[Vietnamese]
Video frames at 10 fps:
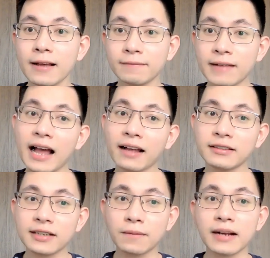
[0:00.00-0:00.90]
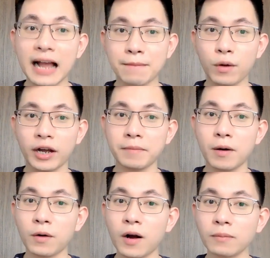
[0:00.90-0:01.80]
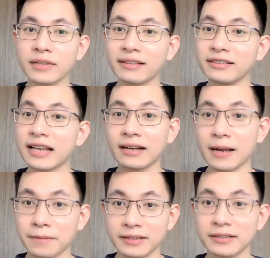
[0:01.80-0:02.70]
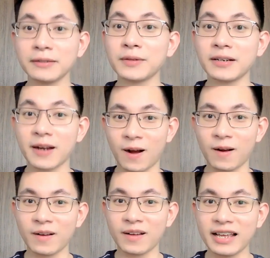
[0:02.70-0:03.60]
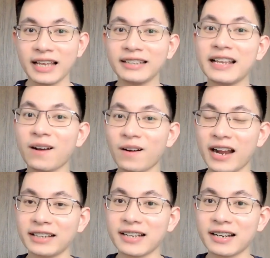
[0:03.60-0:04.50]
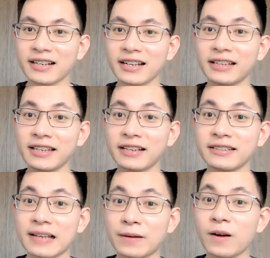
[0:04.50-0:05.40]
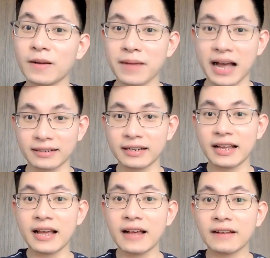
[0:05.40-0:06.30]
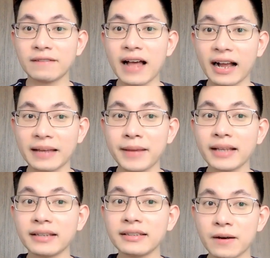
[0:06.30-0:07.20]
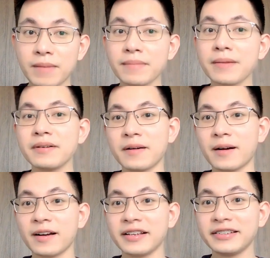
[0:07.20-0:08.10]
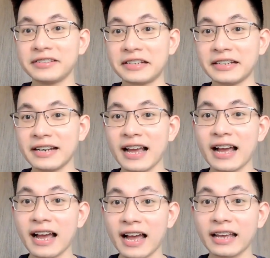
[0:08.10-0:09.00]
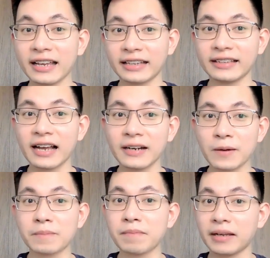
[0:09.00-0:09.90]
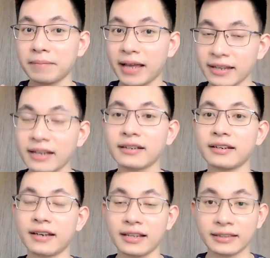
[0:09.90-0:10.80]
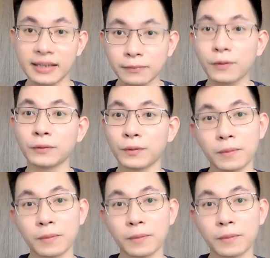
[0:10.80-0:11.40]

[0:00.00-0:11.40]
và trong cả một cái bầu không gian tràn ngập cái sức xuân đó thì có lẽ rằng cái tiếng sáo gọi bạn và cái men rượu bên bếp lửa chính là hai cái tác động mạnh mẽ nhất đến tâm hồn của